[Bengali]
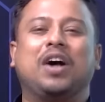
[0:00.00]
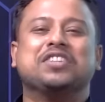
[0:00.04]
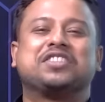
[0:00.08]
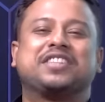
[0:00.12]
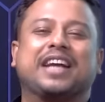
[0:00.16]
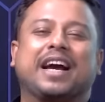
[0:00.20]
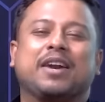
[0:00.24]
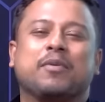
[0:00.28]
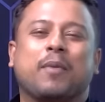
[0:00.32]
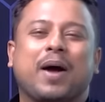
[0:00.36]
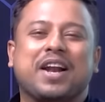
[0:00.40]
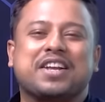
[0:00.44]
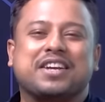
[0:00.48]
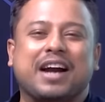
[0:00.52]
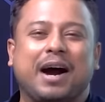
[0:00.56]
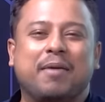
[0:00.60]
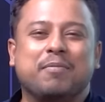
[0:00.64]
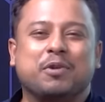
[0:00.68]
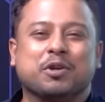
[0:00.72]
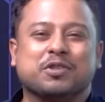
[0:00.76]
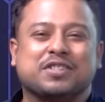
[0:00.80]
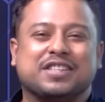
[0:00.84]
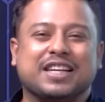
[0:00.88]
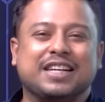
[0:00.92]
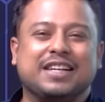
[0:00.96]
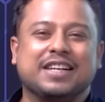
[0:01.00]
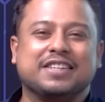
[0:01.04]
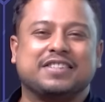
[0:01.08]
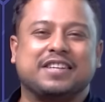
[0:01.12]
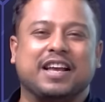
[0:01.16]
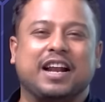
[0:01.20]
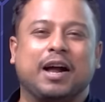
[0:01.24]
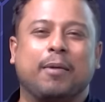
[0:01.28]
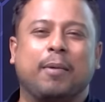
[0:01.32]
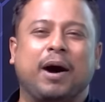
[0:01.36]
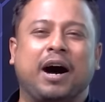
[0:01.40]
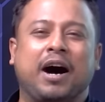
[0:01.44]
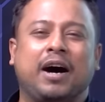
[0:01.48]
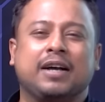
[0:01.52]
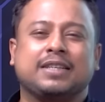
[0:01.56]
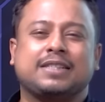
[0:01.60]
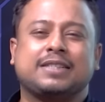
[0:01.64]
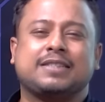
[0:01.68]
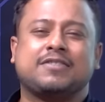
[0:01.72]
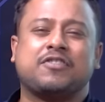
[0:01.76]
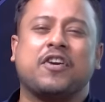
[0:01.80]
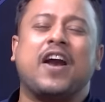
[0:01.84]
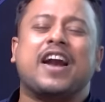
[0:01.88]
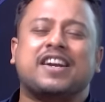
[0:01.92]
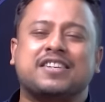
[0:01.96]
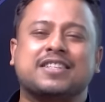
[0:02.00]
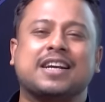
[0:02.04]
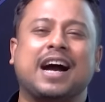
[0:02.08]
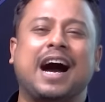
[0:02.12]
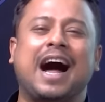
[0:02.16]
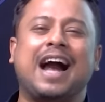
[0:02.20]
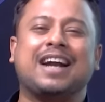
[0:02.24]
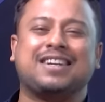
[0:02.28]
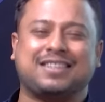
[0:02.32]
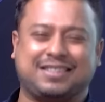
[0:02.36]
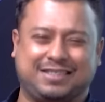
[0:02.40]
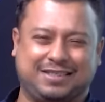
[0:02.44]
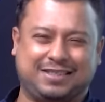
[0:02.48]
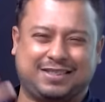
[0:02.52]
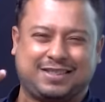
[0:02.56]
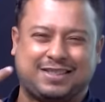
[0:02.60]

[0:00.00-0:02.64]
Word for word: ওয়ান্স এগেন ওয়েলকাম টু সিটি সিনেমা স্ট্রেট কাট